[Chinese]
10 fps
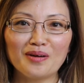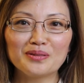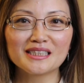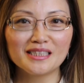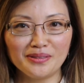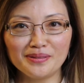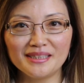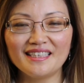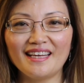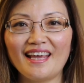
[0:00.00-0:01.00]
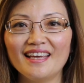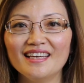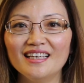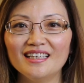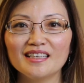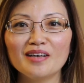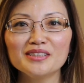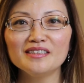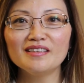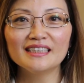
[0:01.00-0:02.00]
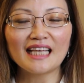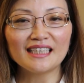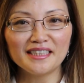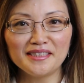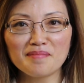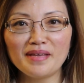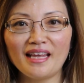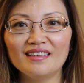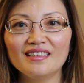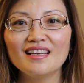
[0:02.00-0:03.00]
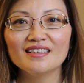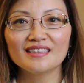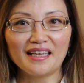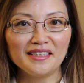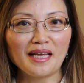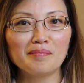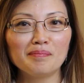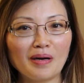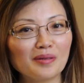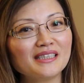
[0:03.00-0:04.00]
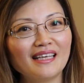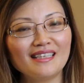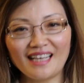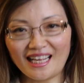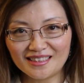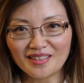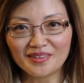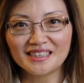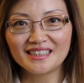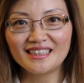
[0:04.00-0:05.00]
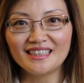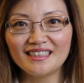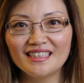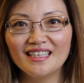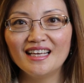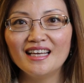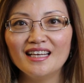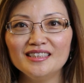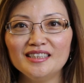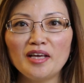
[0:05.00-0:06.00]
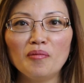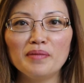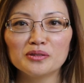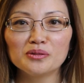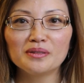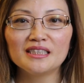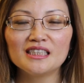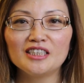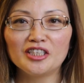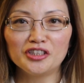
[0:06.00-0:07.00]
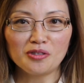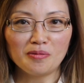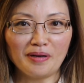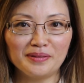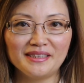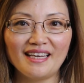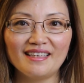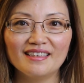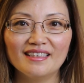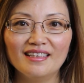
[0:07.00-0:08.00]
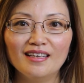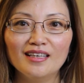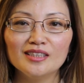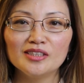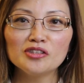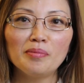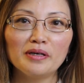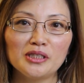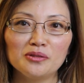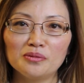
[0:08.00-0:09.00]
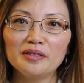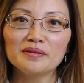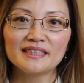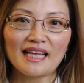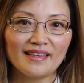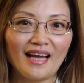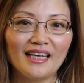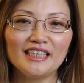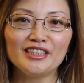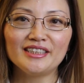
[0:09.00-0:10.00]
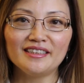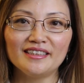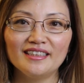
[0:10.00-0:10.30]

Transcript: 我是李玉杰，很高兴又和大家见面，谈一谈保险你该知道的事情。今天我们要说的是人寿保险，人寿保险主要有三大类型，